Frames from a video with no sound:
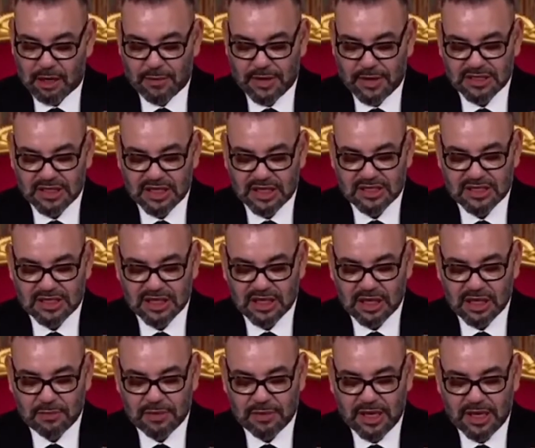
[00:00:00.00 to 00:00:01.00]
كما تاتي
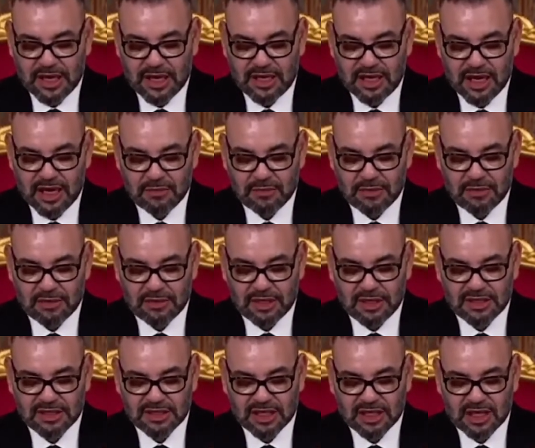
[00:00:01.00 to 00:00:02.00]
قبل ايام من
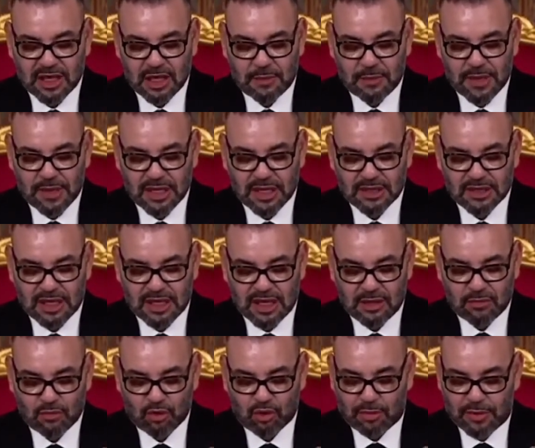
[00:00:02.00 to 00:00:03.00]
الانتخابات
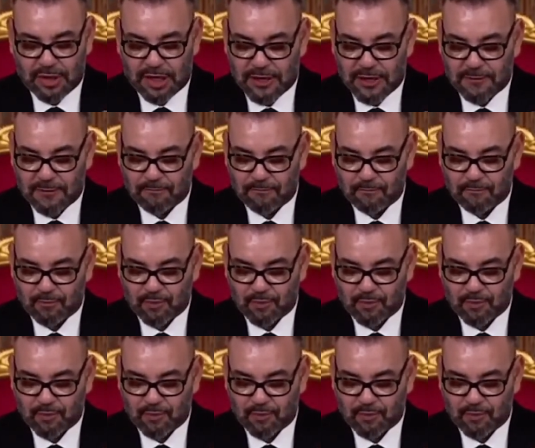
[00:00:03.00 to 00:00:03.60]
المقبله